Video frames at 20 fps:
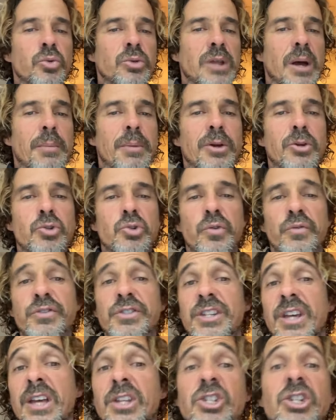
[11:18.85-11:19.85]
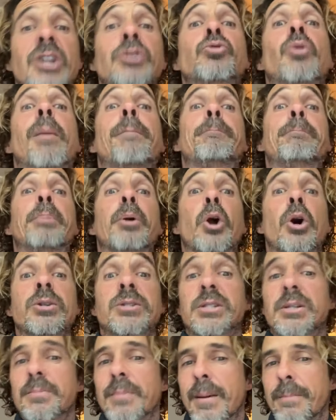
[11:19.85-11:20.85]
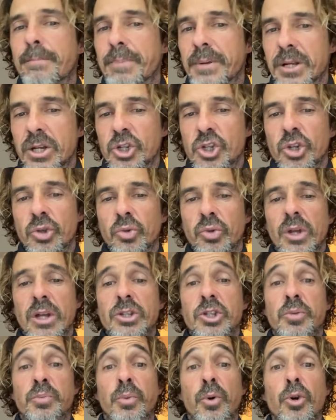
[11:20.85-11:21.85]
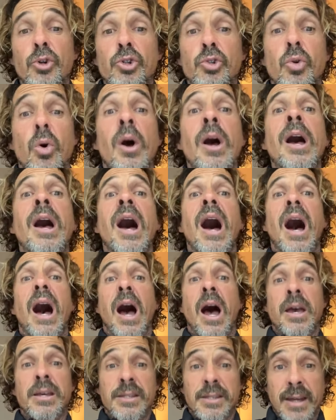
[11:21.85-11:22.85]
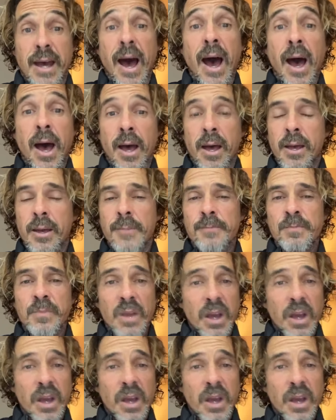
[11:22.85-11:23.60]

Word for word: com tamanho suficiente, e a tua próxima prancha tu está disposto a arriscar,